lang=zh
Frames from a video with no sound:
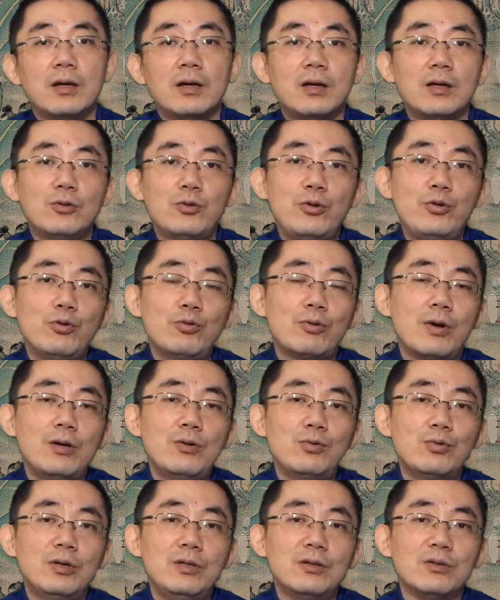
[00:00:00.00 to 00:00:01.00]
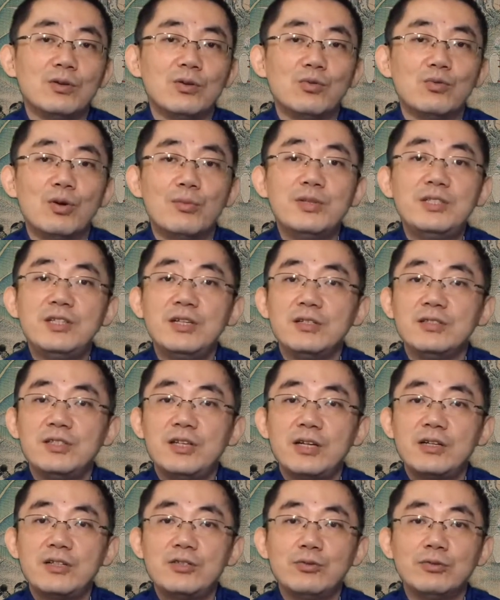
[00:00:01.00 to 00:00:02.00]
对于还魂，我们紧接
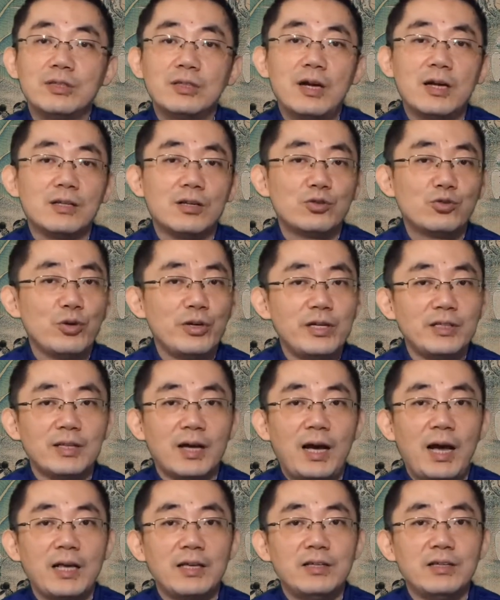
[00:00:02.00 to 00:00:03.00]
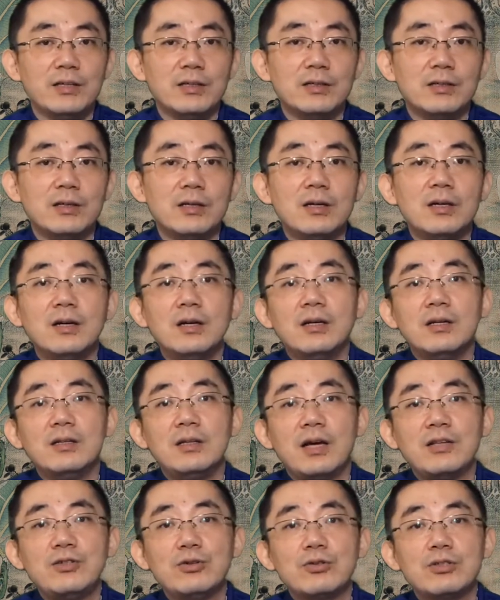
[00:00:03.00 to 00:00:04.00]
着就能看到对应的含义，
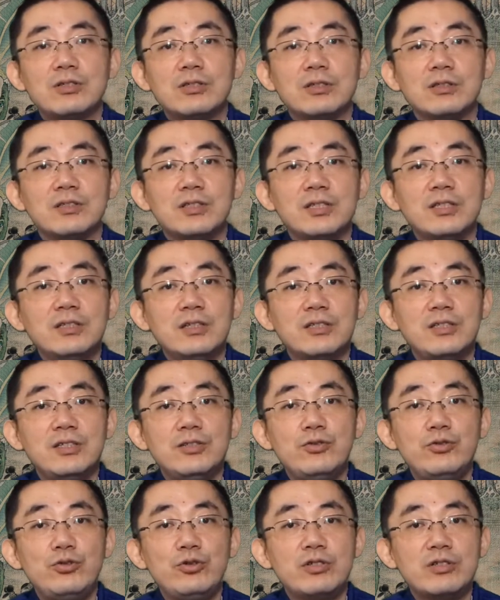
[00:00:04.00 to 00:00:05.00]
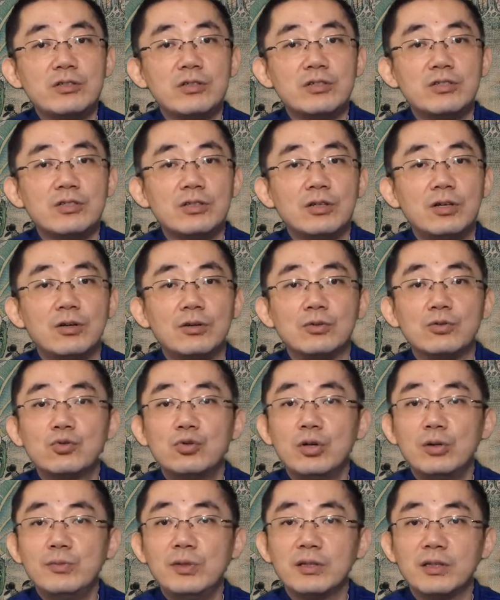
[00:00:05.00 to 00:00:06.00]
那就是秦可卿去世的时候
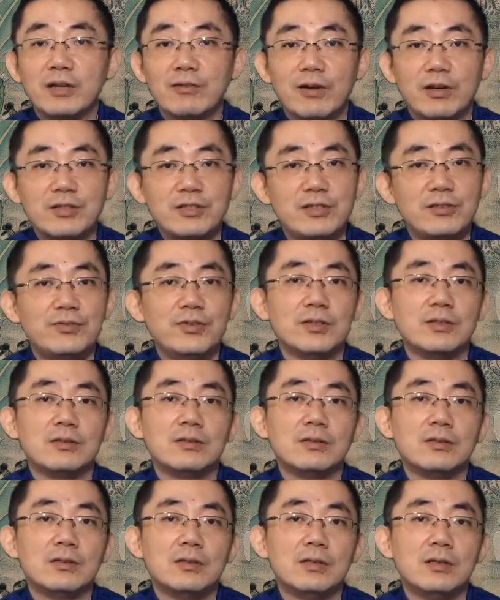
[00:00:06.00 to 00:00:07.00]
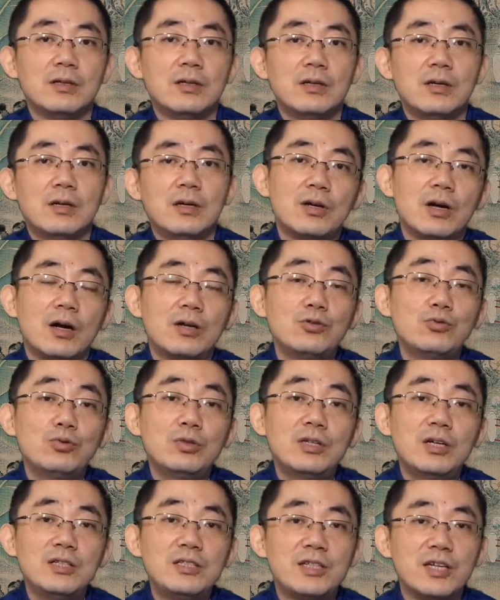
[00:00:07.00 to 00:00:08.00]
托梦给王熙凤。而如
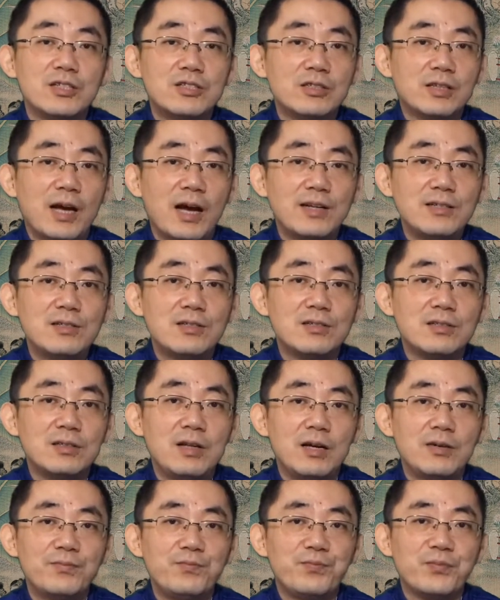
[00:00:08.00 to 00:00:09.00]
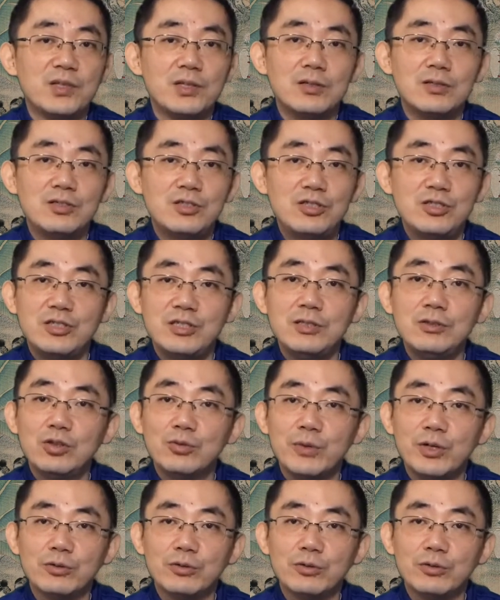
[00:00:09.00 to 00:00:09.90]
何解释弹词呢？至今都没有